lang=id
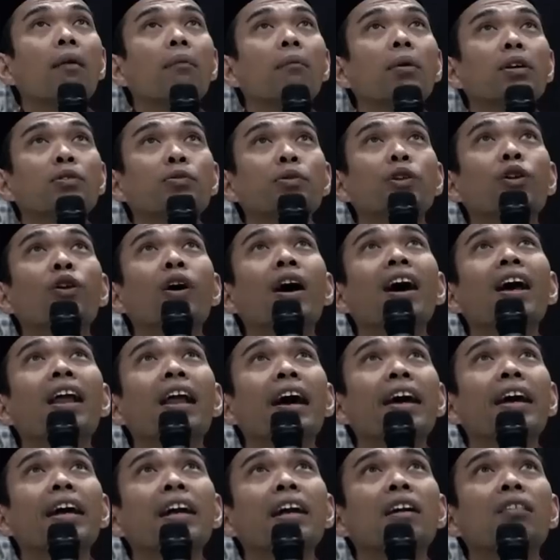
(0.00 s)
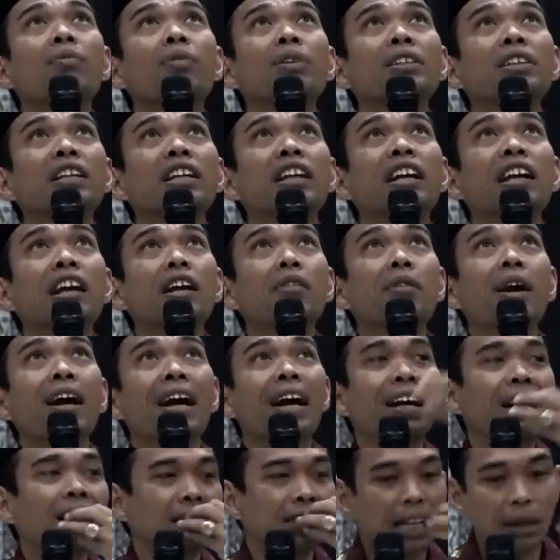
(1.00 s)
pas berdoa lain pas giliran
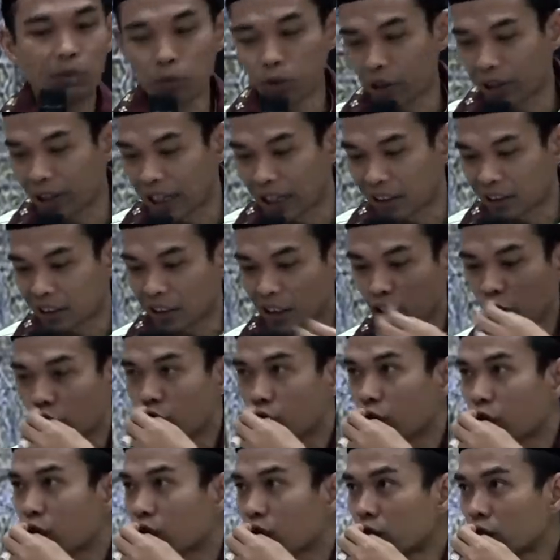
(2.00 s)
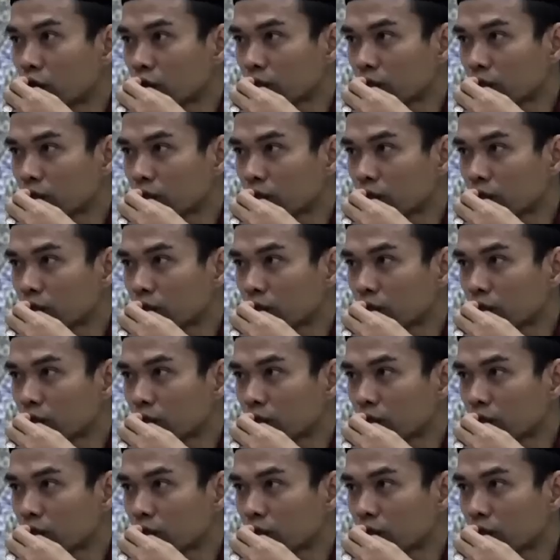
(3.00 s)
makan cabut ganti dulu